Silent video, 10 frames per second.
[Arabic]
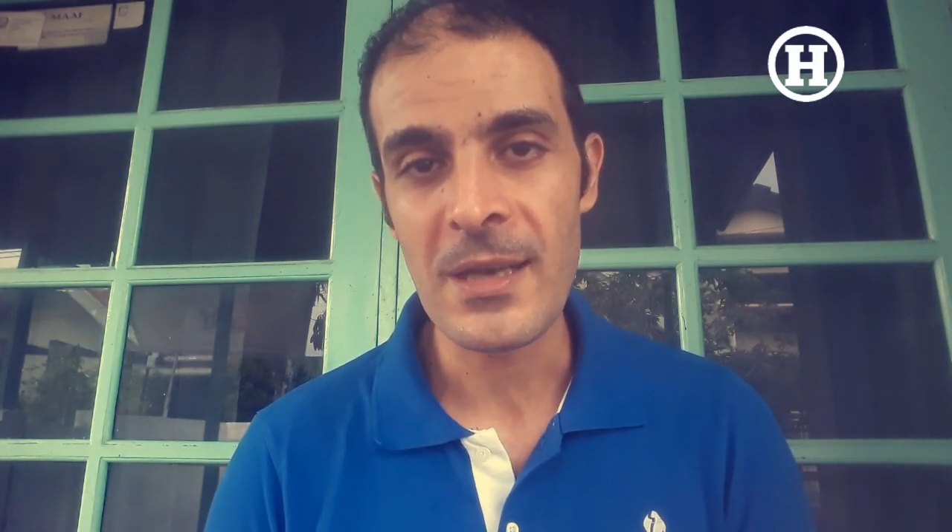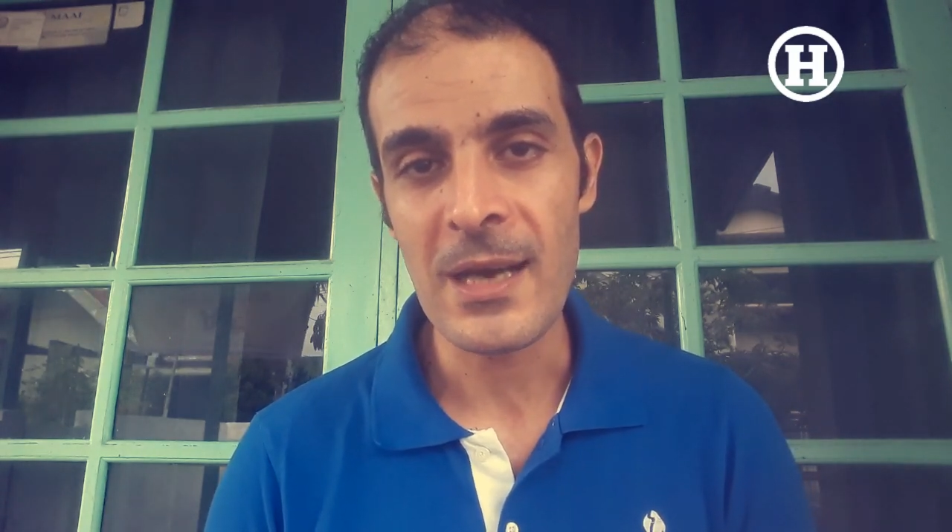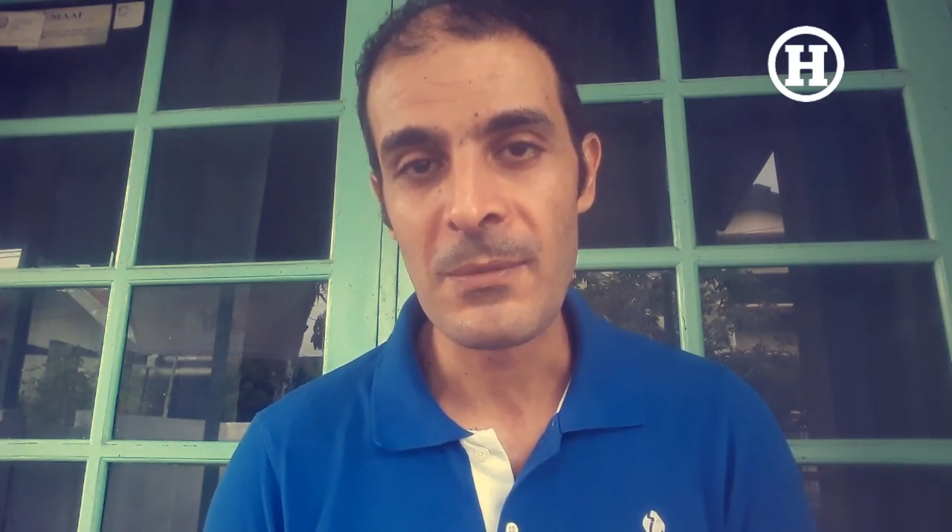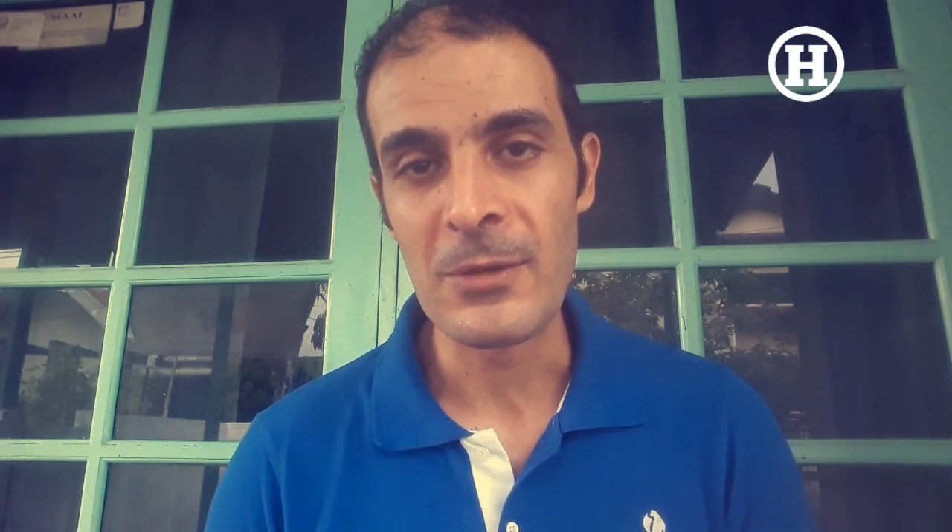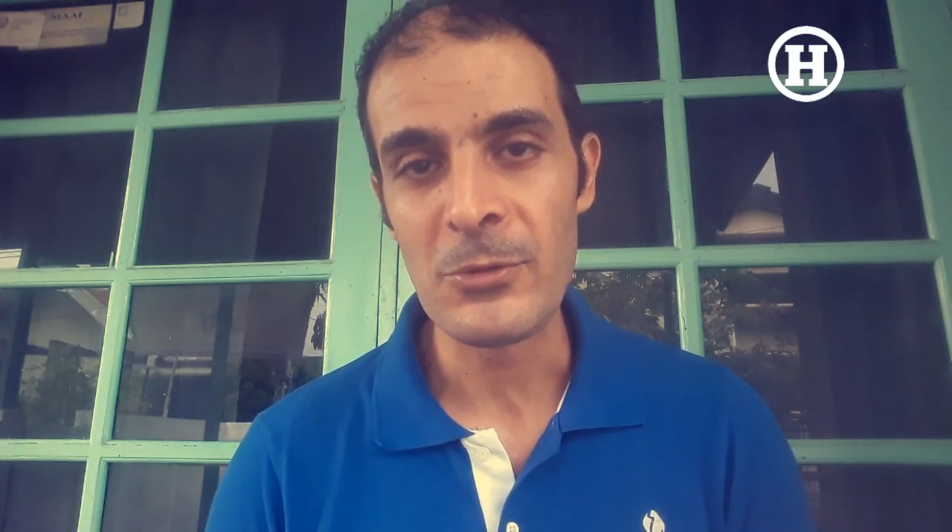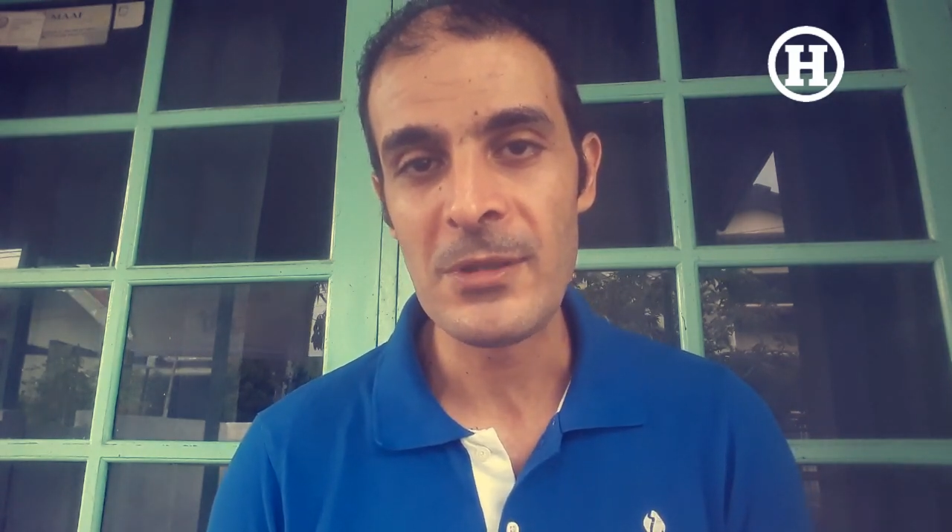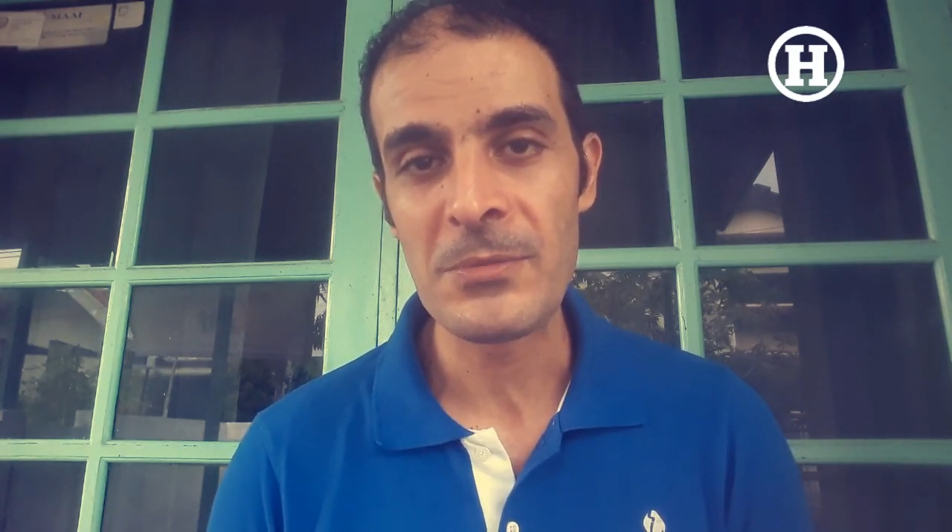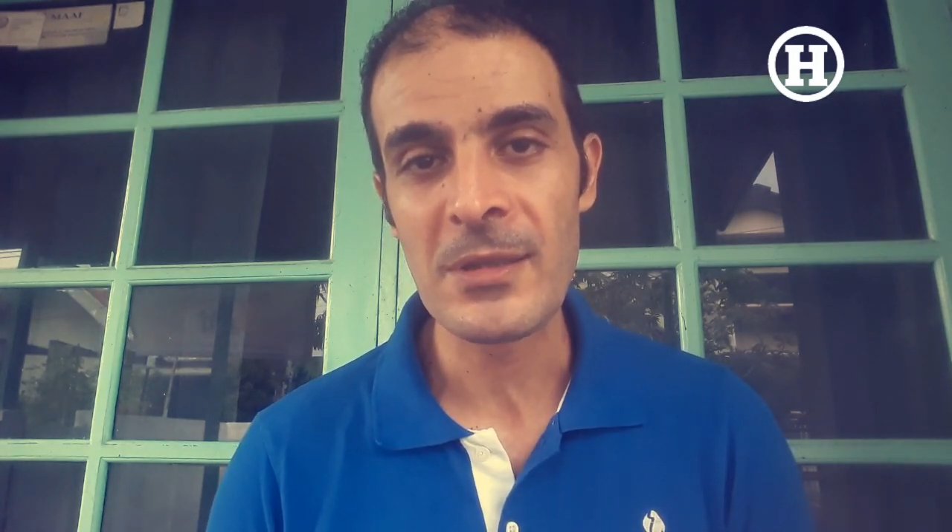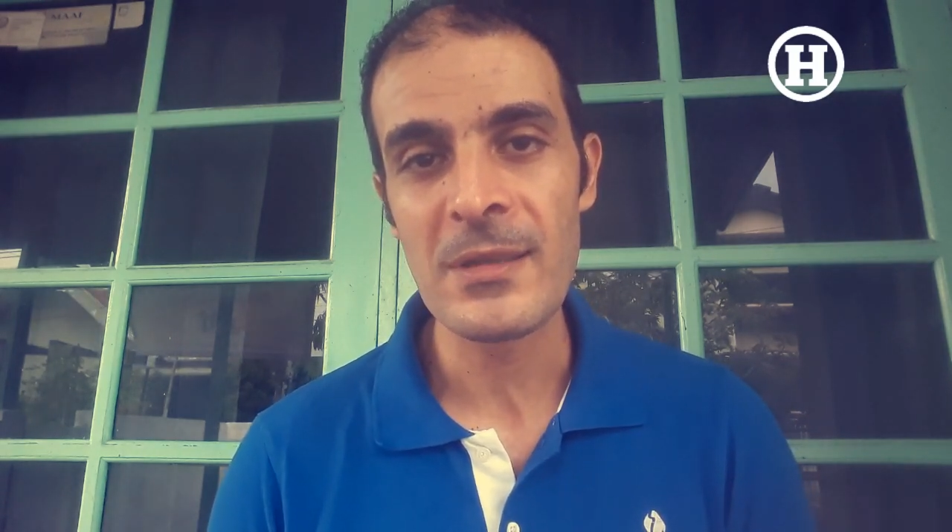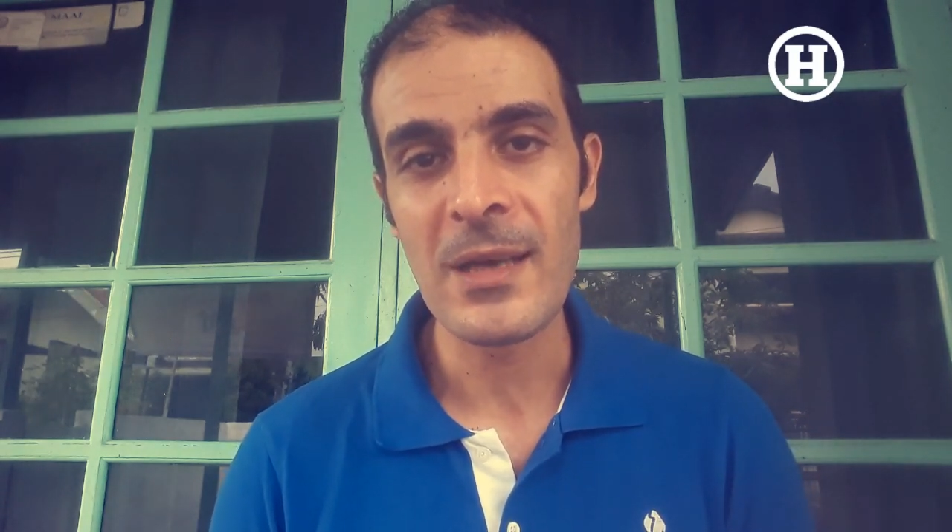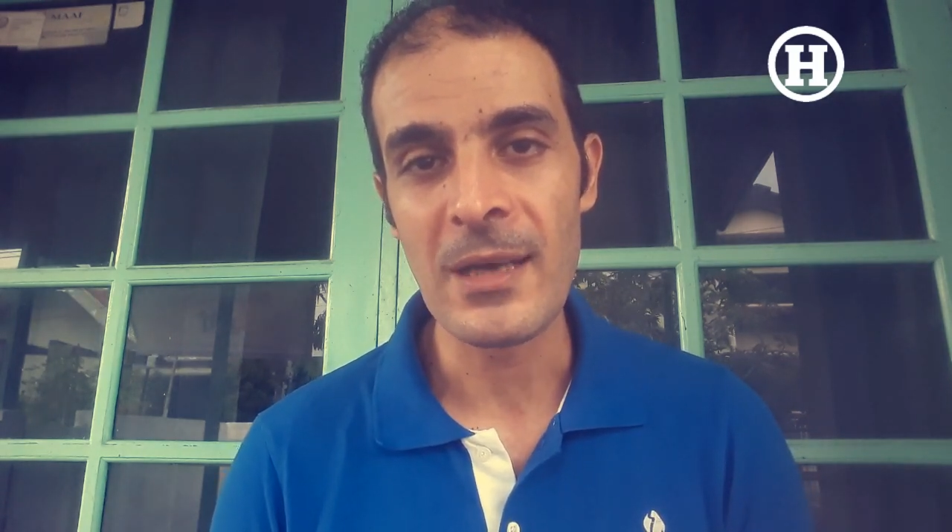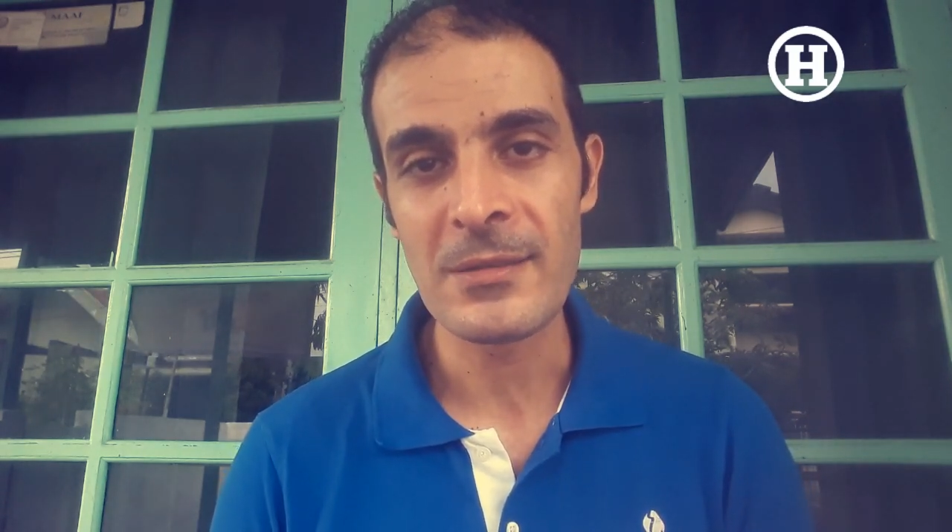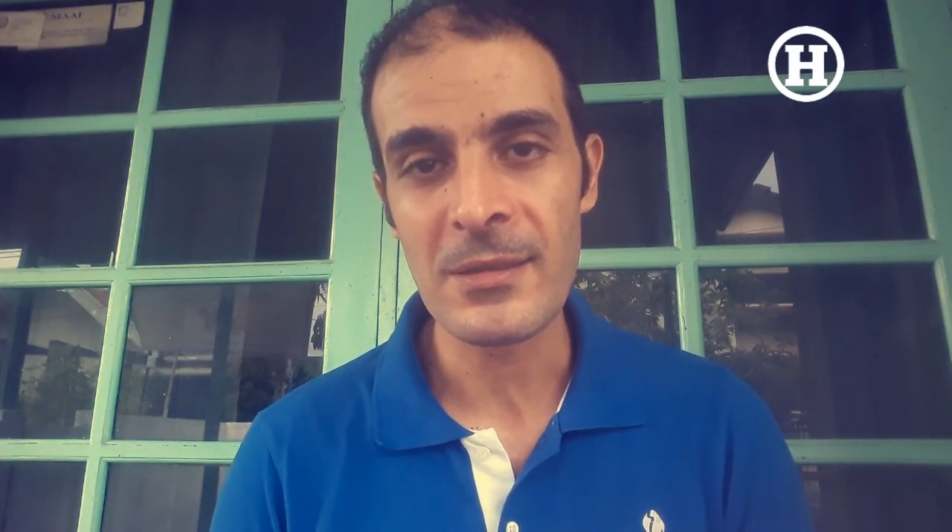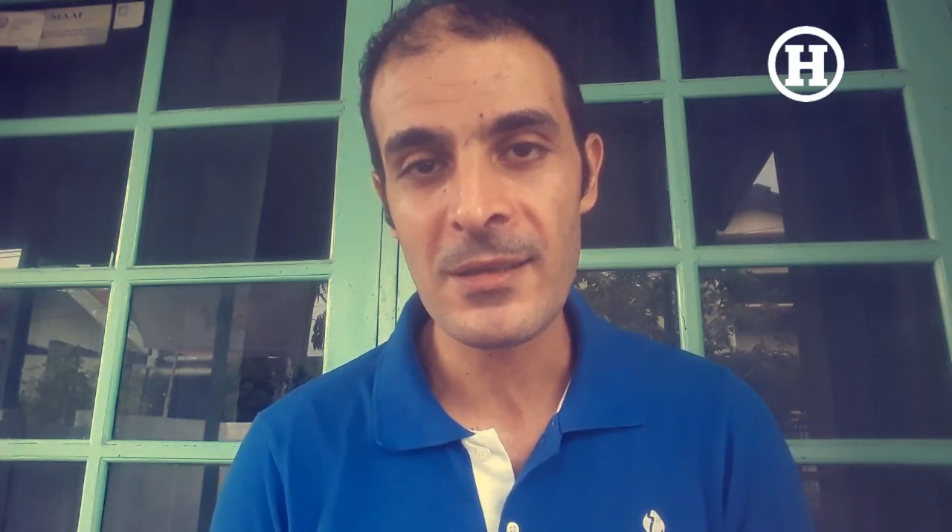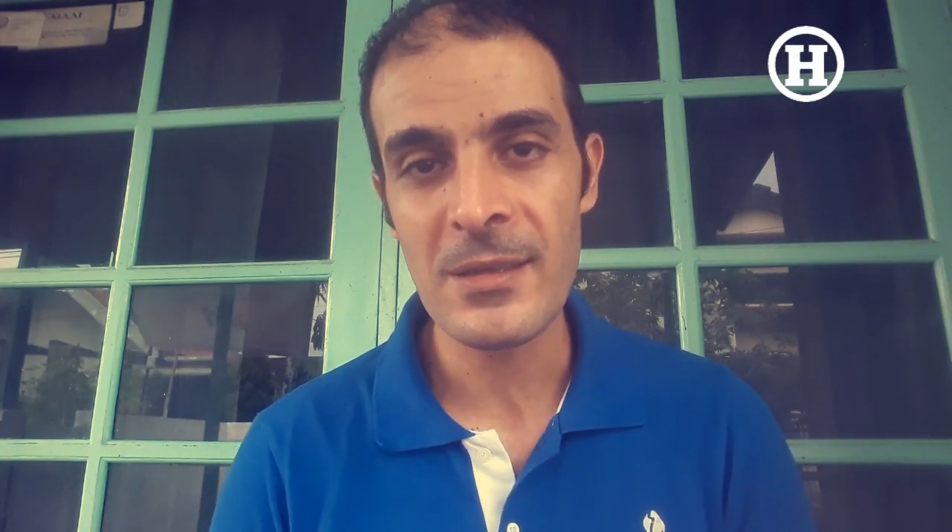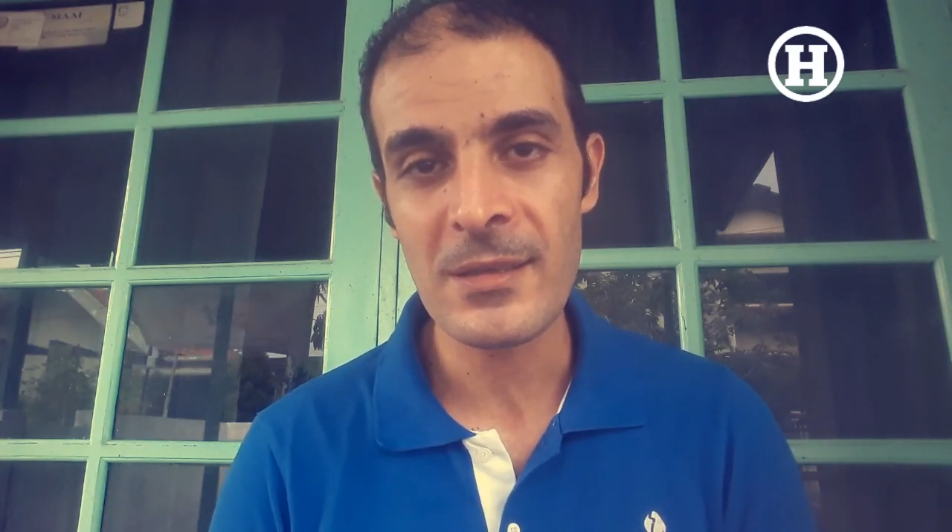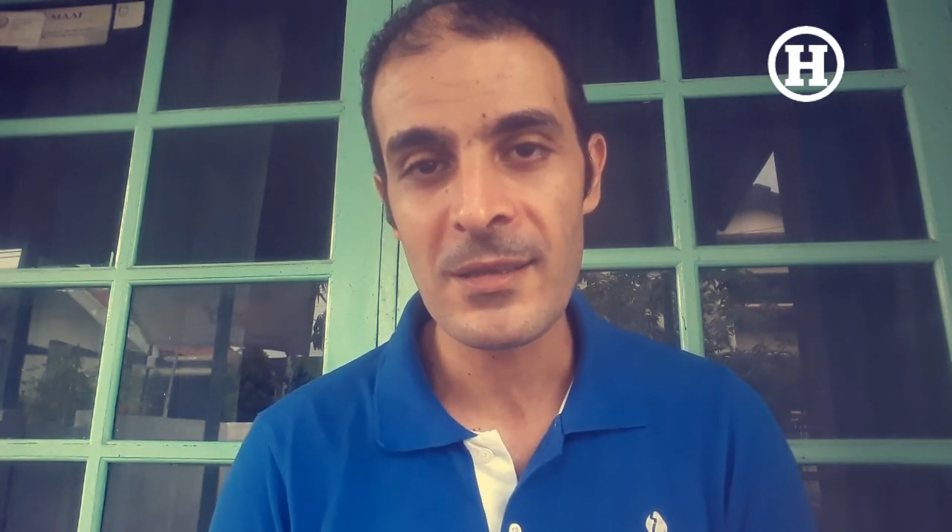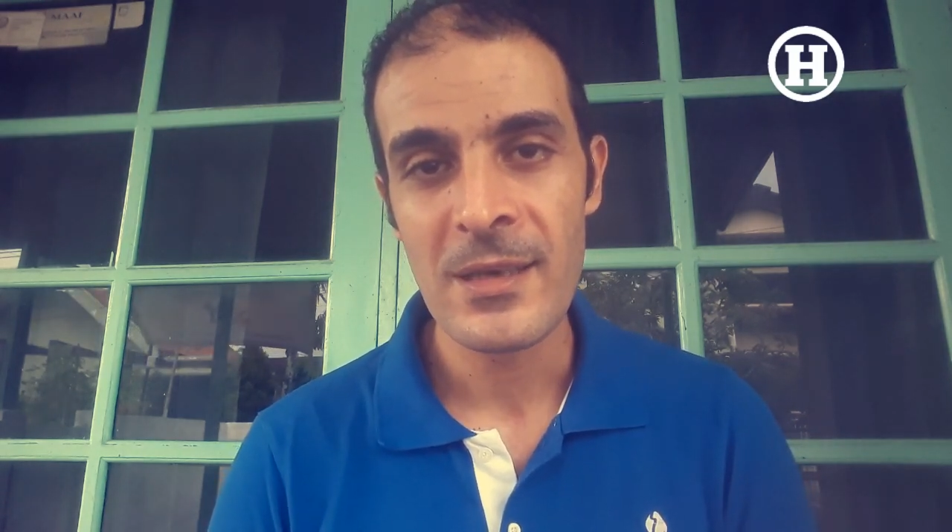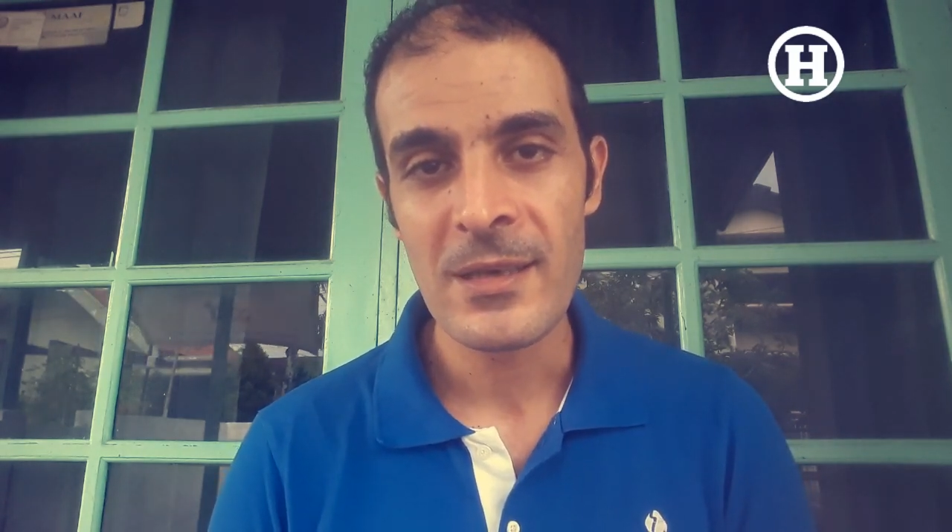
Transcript: العمل ودي بتطلع عن طريق